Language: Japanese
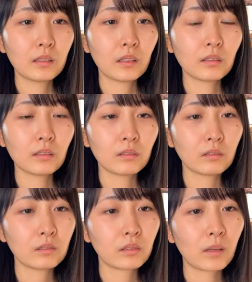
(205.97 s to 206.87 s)
なんの
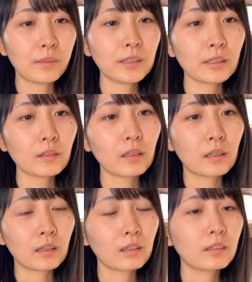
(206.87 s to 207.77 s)
壁車とか
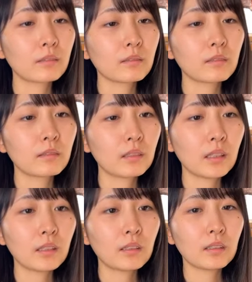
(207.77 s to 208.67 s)
かな
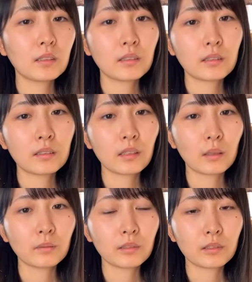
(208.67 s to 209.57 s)
ね多
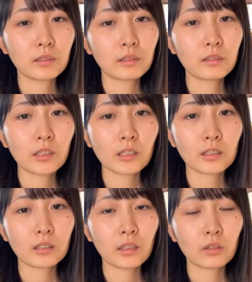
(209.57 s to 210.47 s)
分の写
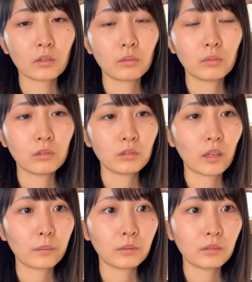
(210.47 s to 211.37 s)
真だと思う
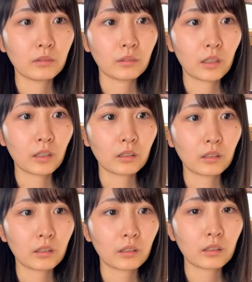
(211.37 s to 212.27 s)
多分わかん
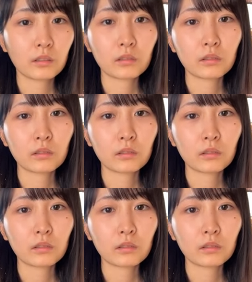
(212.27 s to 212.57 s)
ないけど